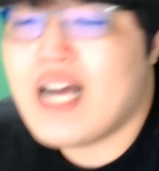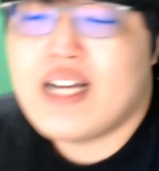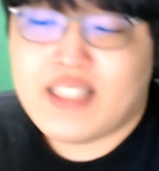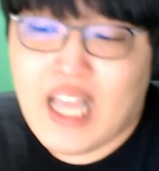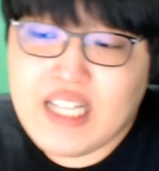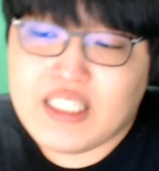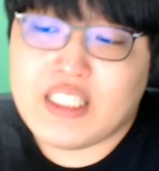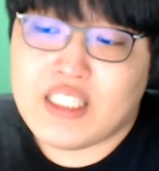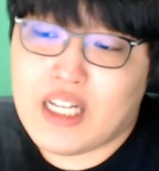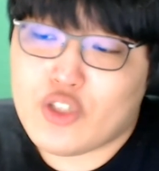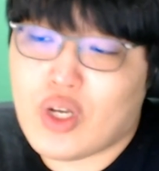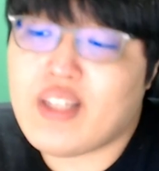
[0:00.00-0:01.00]
테스트
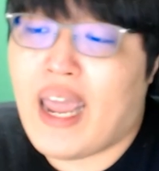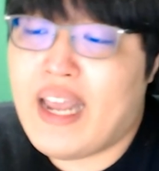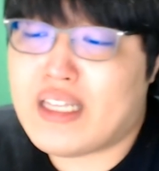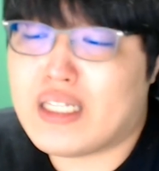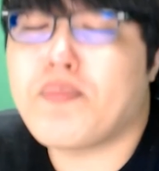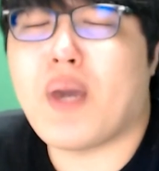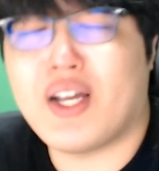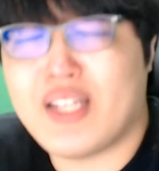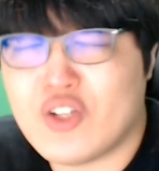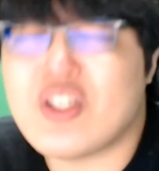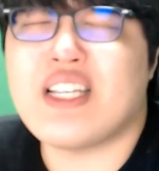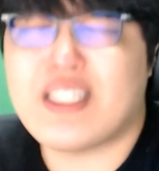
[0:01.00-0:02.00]
진행 중에 데이터는 변경될
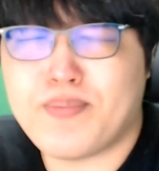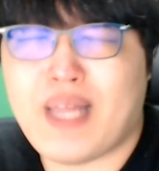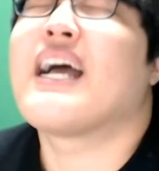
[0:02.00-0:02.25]
수 있습니다.